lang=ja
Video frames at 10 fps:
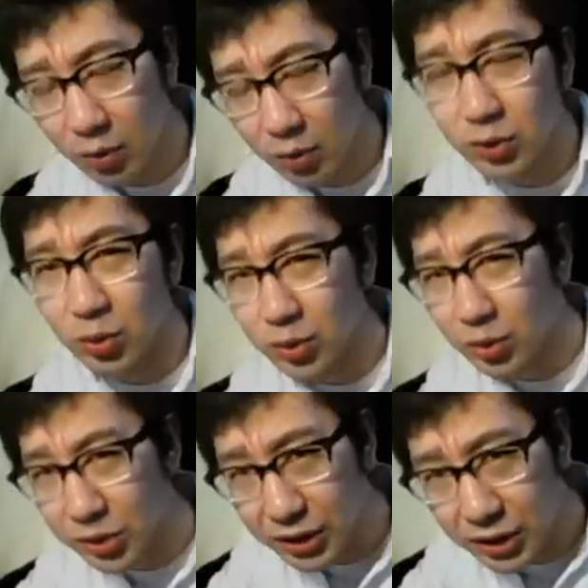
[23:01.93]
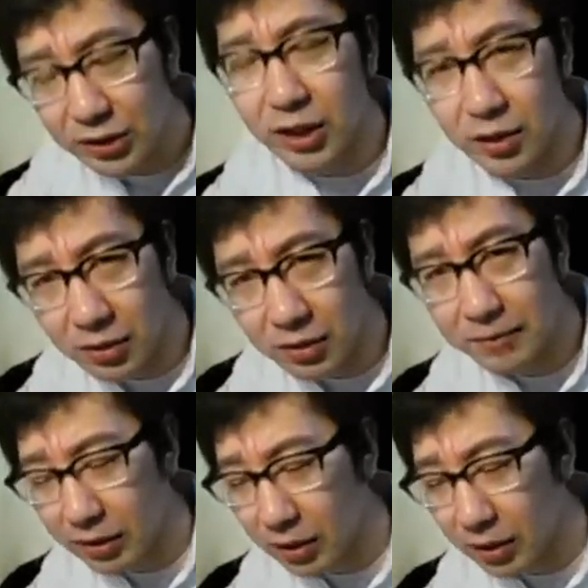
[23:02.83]
この早朝シリーズからの、
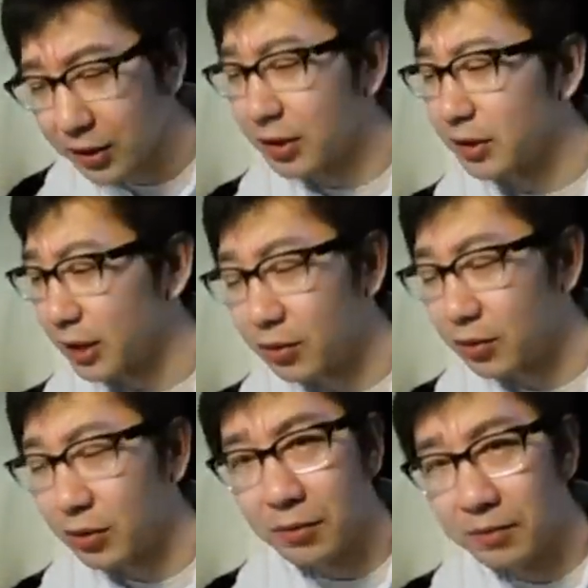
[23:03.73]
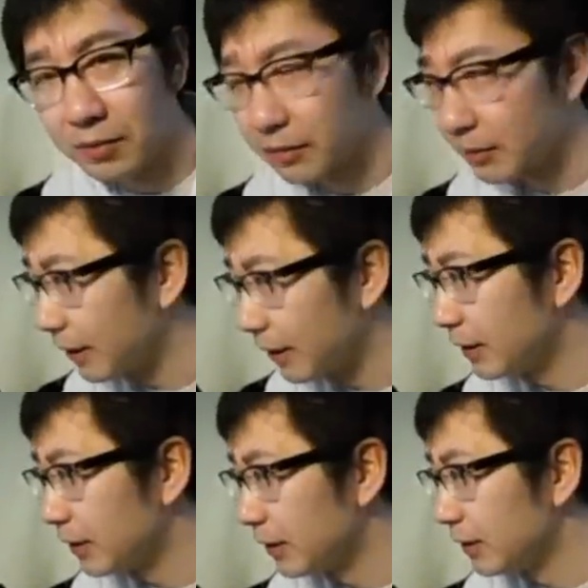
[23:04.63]
あの、はっきり言ってね、あの、ね、
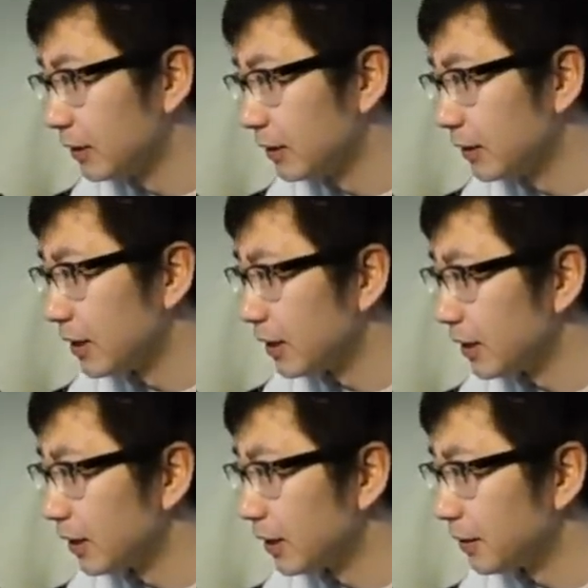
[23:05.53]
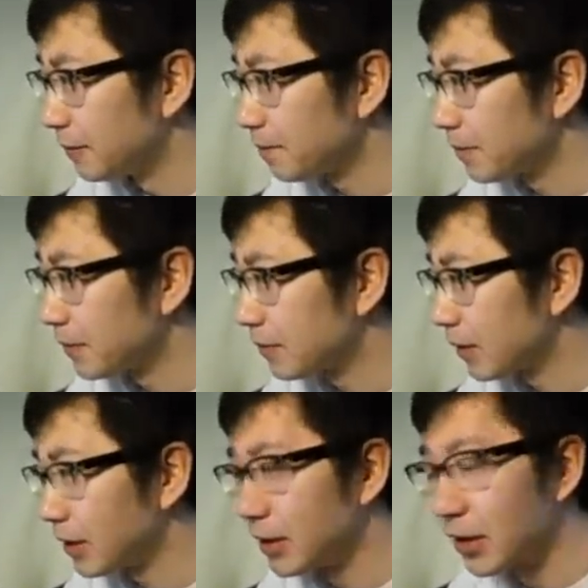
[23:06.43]

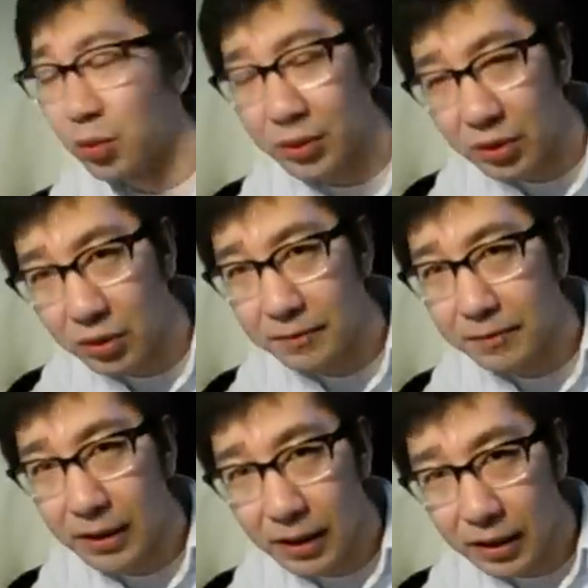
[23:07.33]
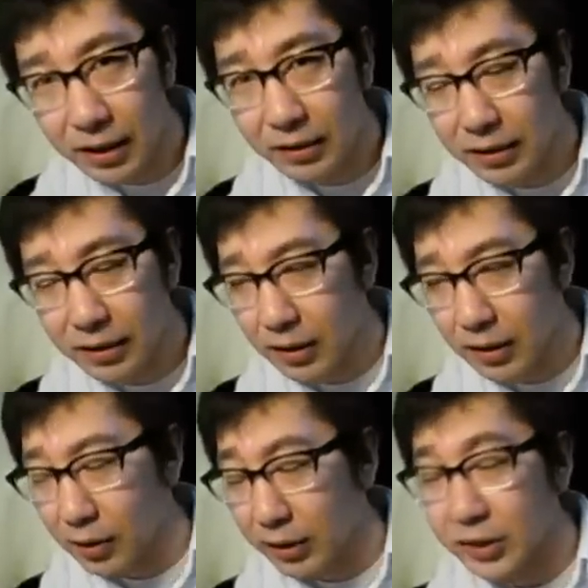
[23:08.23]
えー、アリーナのコメント。はい。
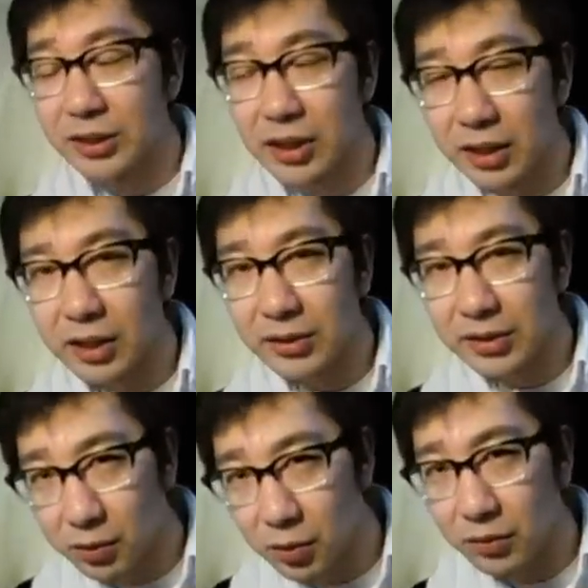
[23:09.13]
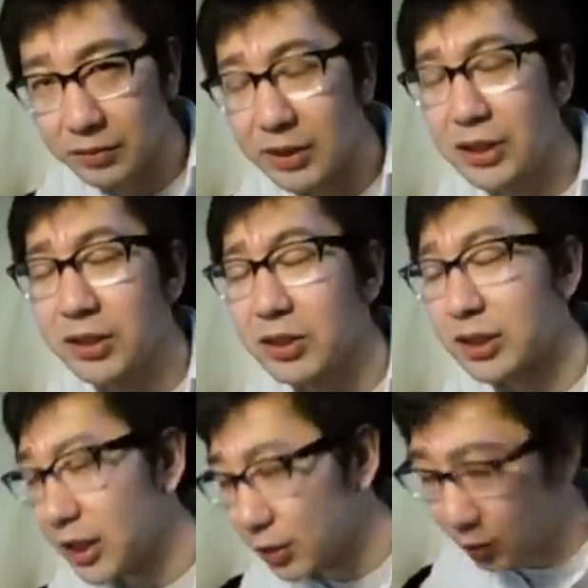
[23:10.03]
私2年間やってますけども、実は
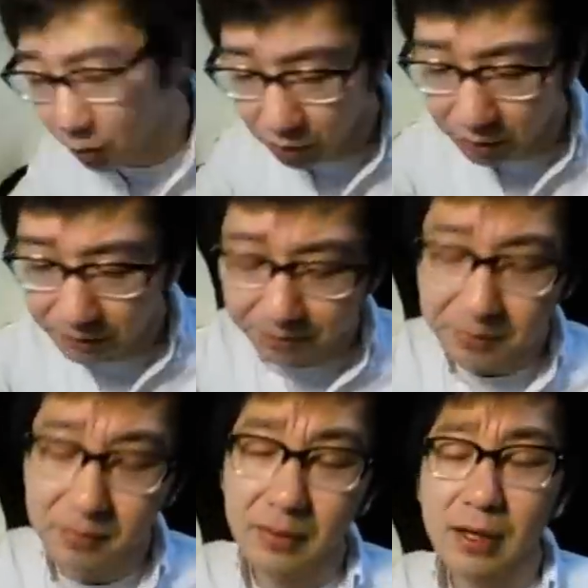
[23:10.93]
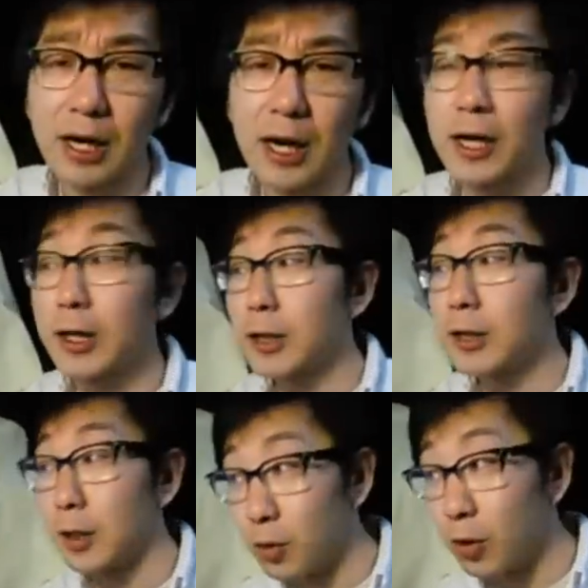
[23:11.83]
最初にこのカレーが出てき
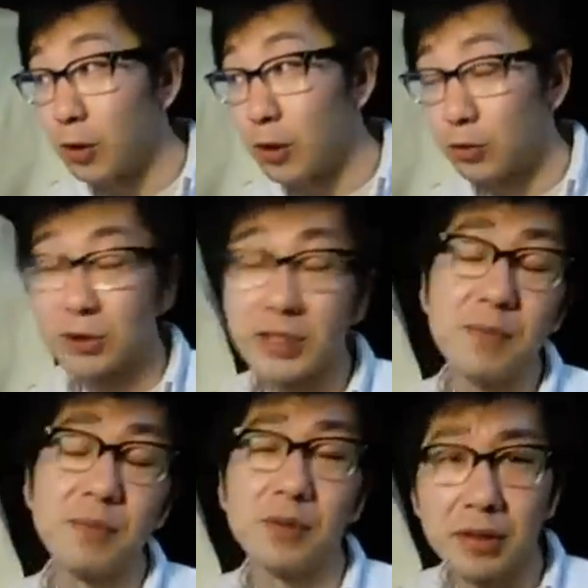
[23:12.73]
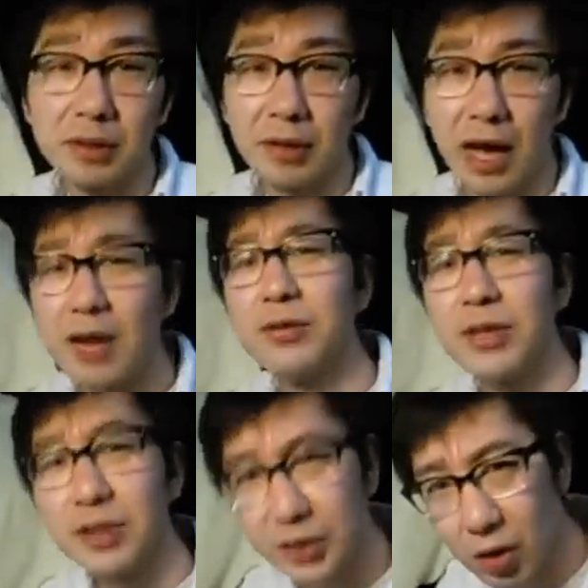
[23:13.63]
たのも、全部あるん
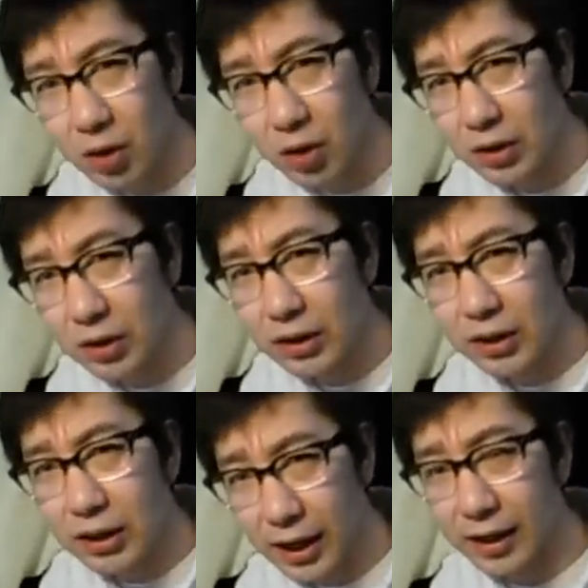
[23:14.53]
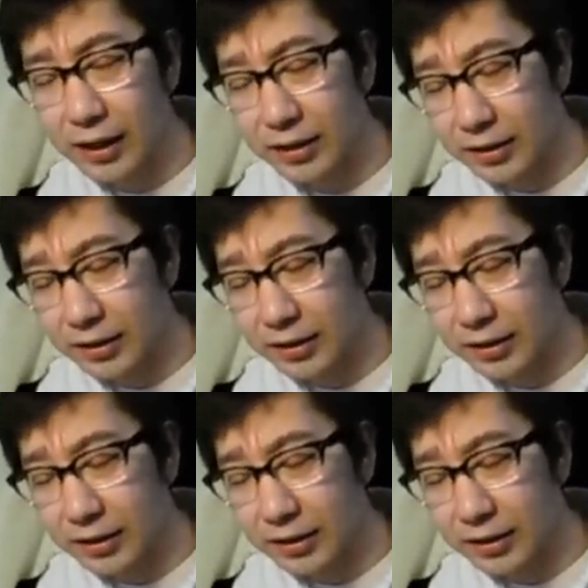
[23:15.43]
ですよ。は